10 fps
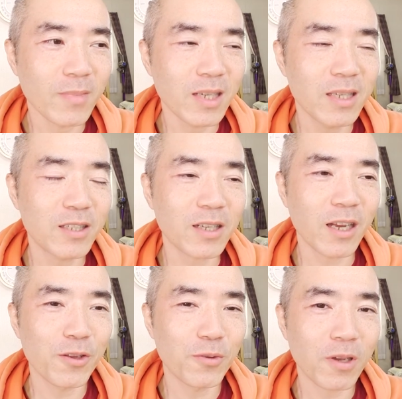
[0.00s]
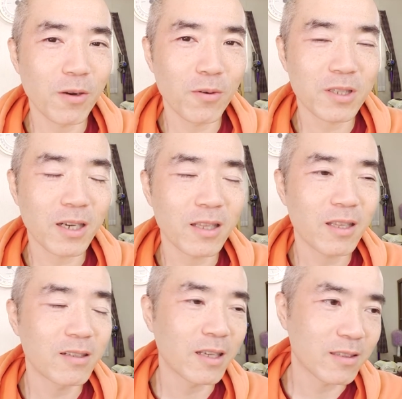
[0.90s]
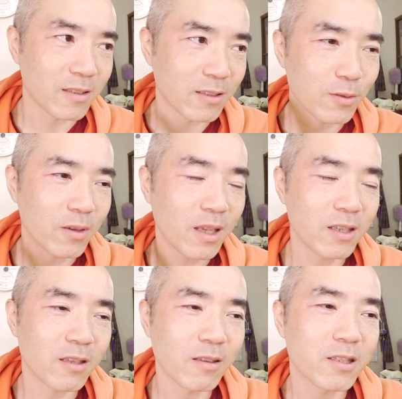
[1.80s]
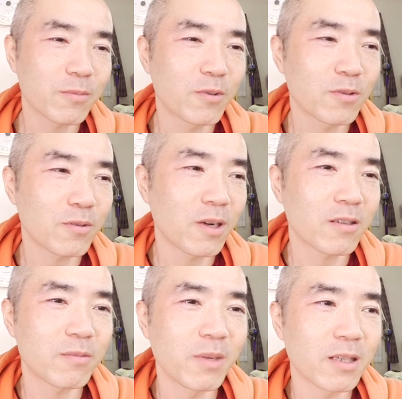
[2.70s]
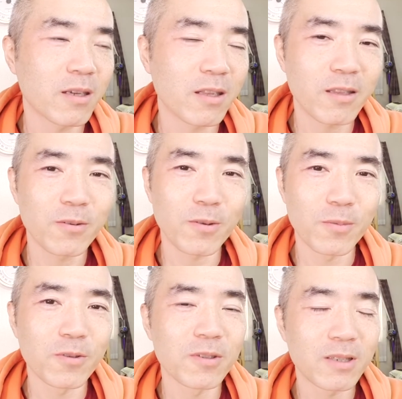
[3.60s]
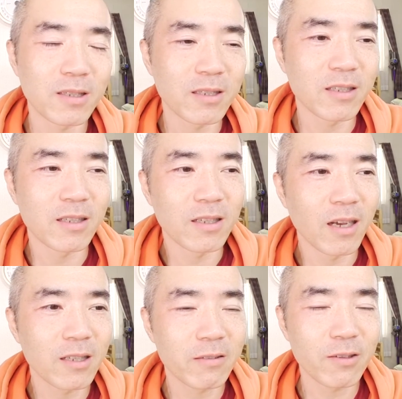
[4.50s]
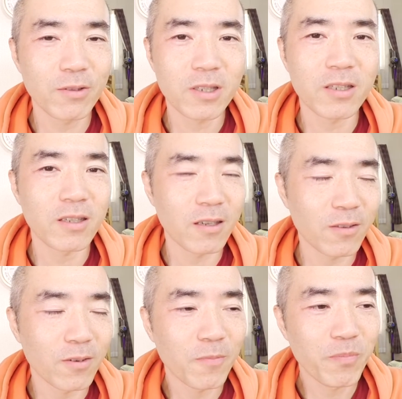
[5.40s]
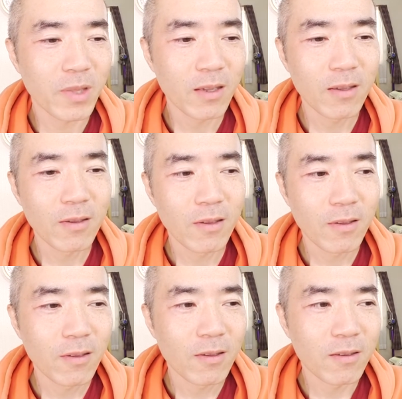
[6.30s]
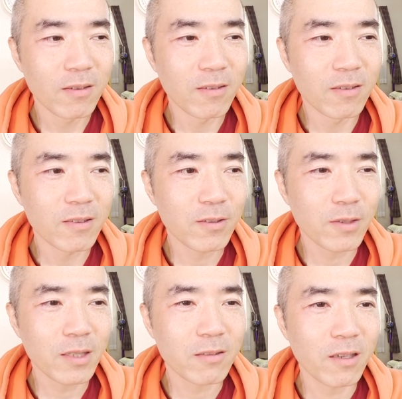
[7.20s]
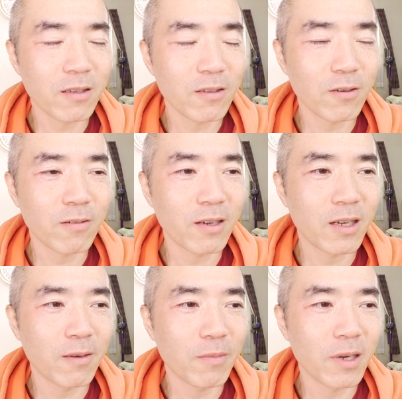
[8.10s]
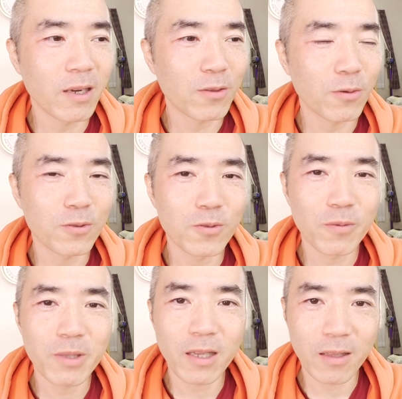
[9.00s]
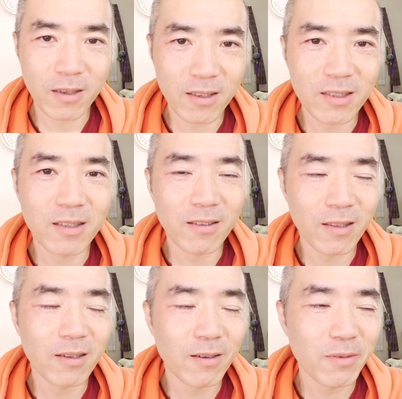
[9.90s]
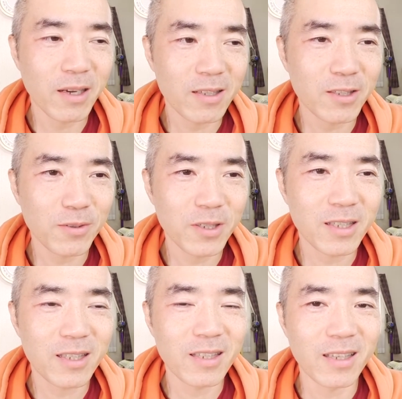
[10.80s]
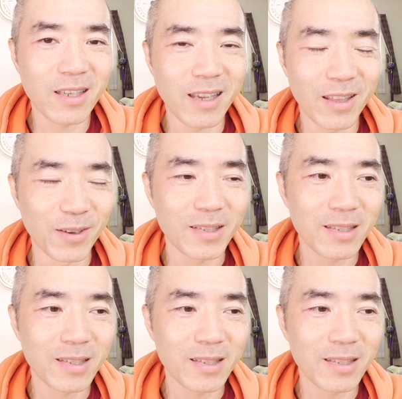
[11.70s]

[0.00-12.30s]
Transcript: 品種改良とかいろいろされてるやつ創建者のやつもおそらくまあされてると思うし味は美味しいけど、うん、そういうやつは要はまあ特のみたいな感じだよねあんま味美味しいけど、